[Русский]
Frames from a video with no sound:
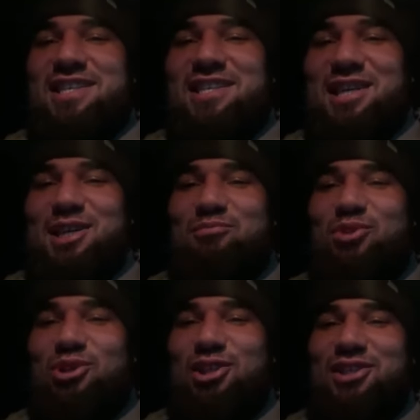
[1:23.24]
и не
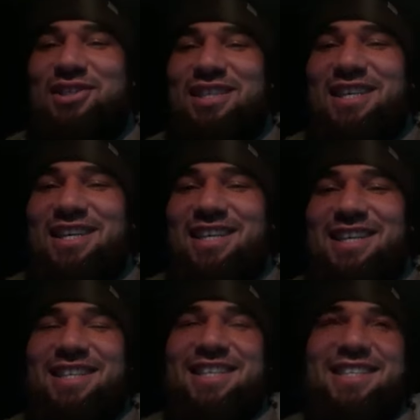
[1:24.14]
заработал.
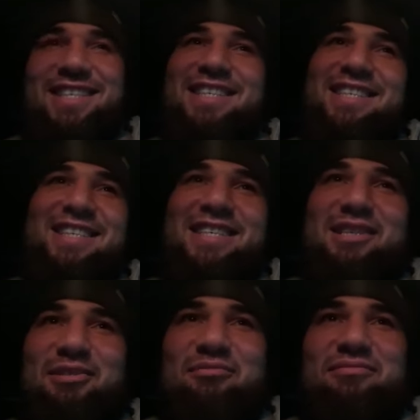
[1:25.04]

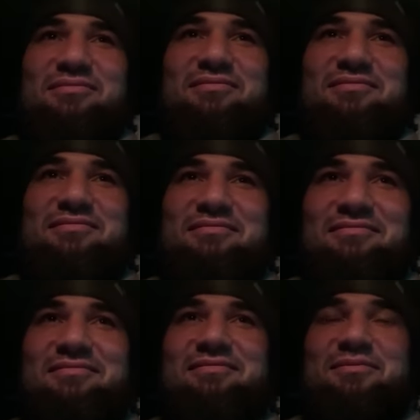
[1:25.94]
И
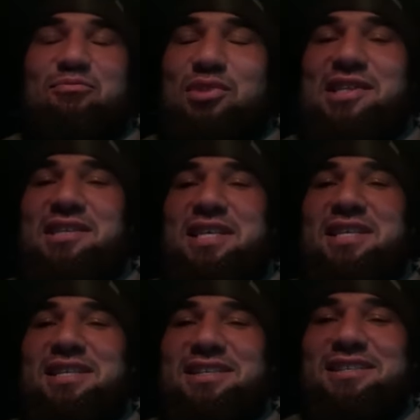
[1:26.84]
без
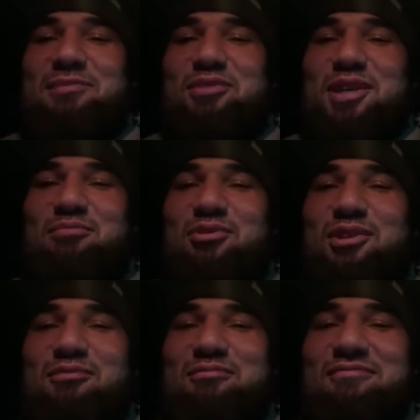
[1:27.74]
денег теперь
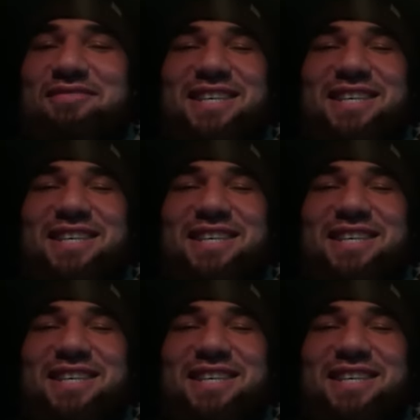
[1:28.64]
будем